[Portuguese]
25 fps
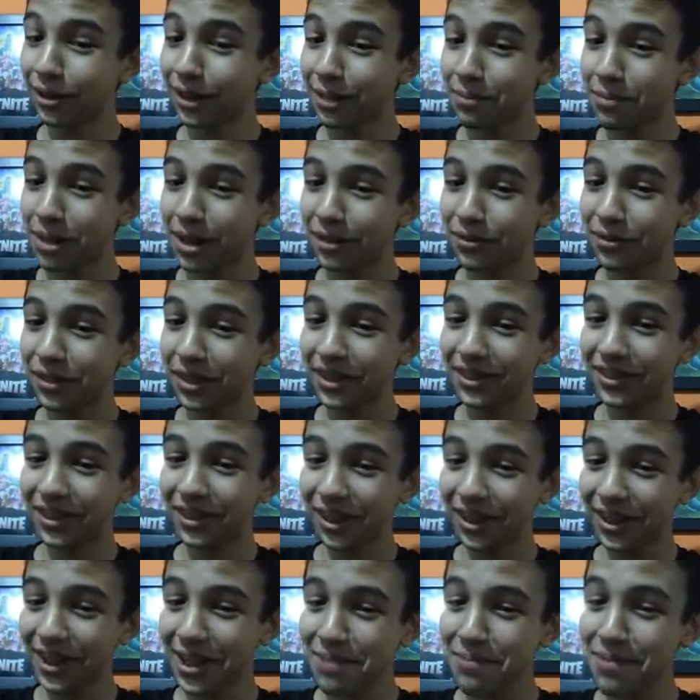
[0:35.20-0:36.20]
ó o Neymar vindo.
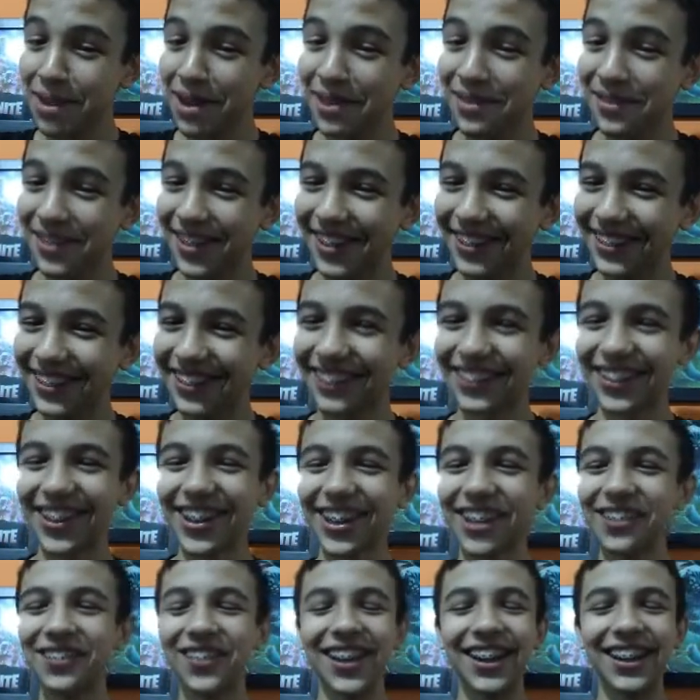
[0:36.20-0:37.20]
Ó o Neymar vindo. Não, não é
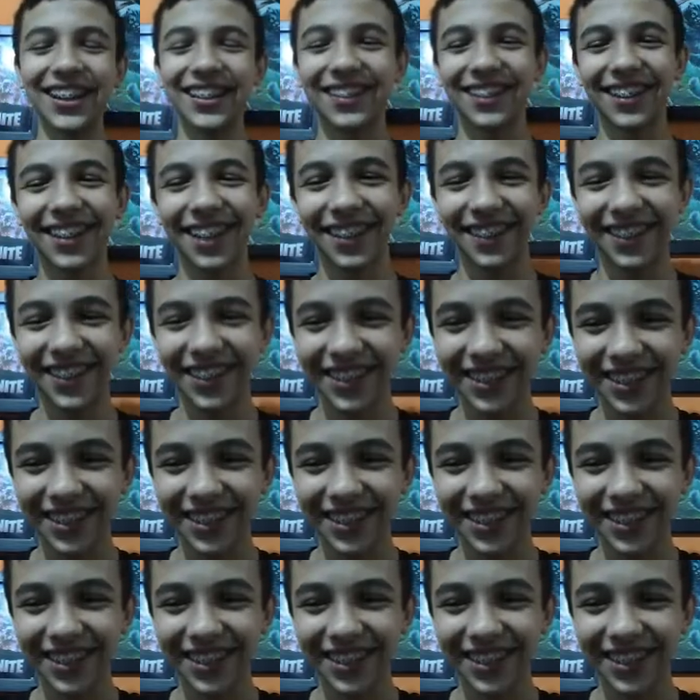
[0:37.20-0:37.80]
Neymar não, claro